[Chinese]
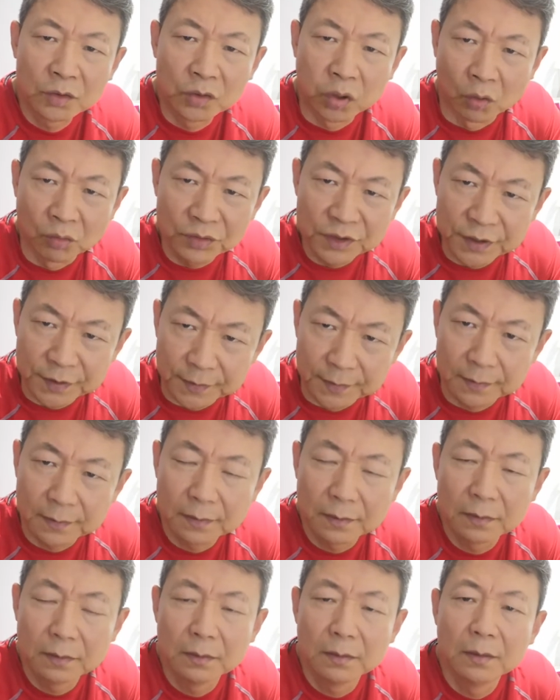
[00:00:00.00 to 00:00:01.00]
从此，
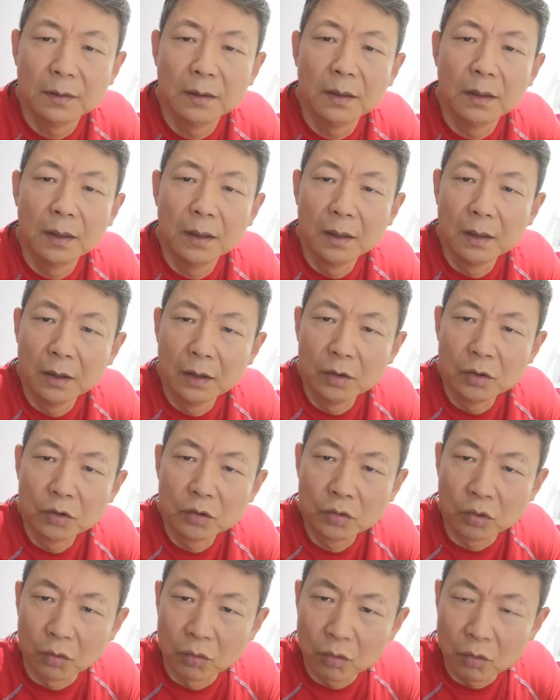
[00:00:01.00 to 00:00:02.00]

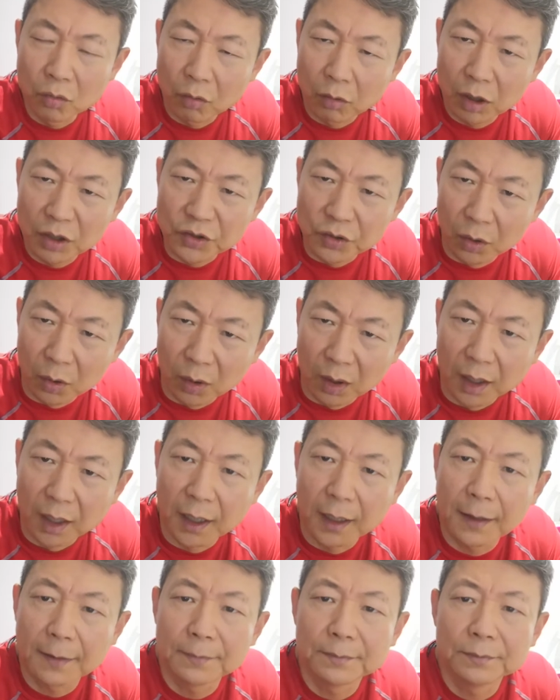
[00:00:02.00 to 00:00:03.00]
中国有
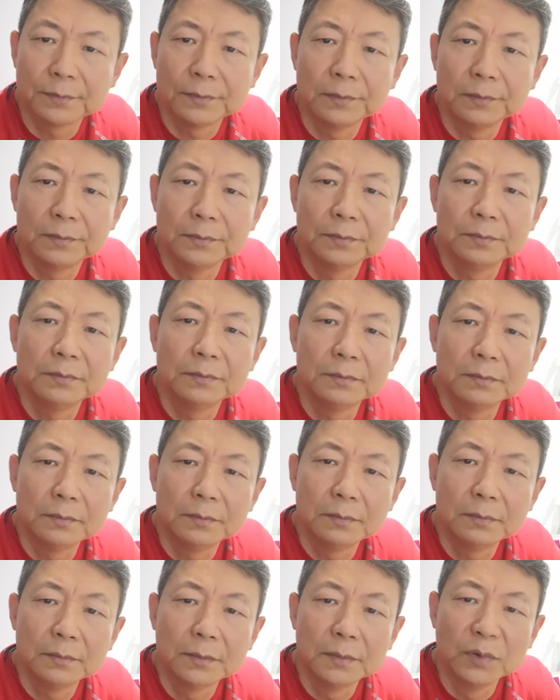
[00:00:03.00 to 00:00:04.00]
了
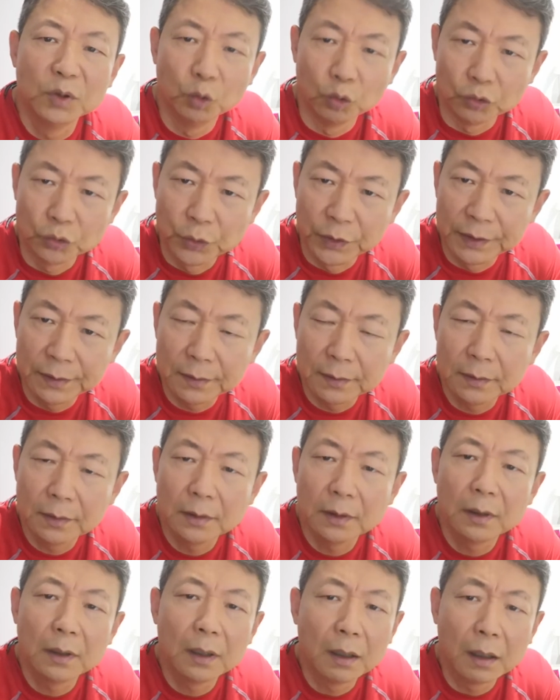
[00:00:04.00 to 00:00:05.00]
陆军
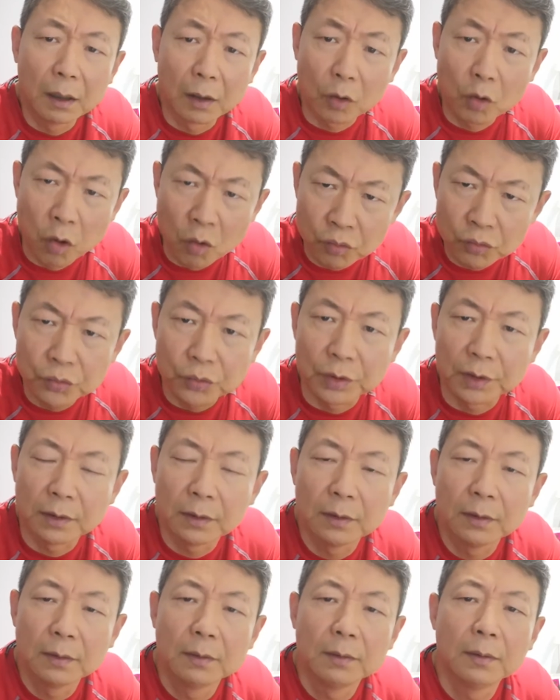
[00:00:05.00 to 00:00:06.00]
和空军。
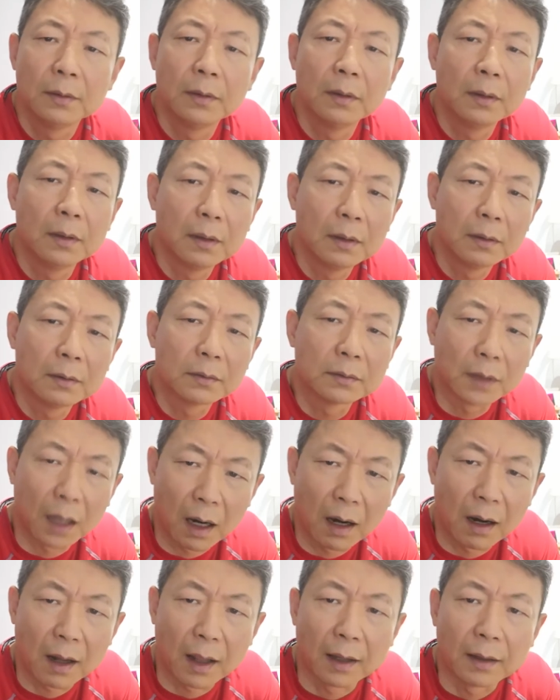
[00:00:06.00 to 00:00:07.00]

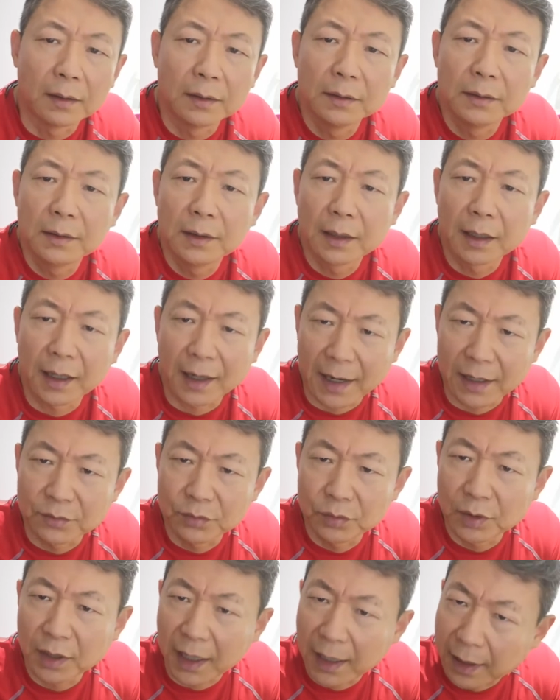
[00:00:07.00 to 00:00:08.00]
当然了，海
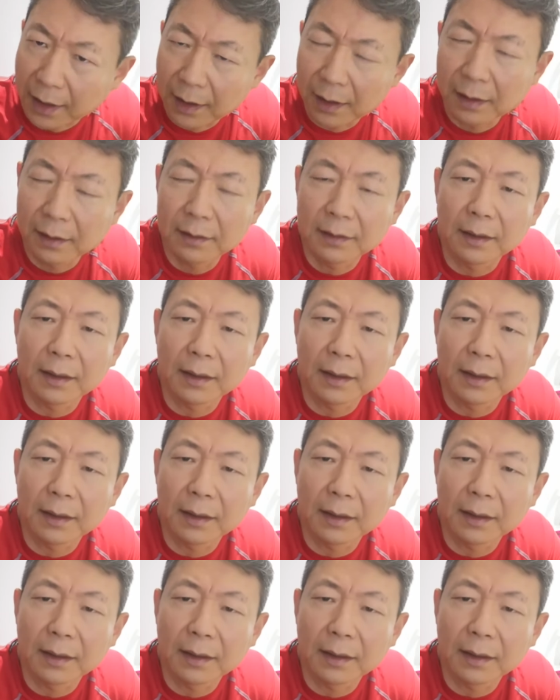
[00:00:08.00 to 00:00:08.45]
军还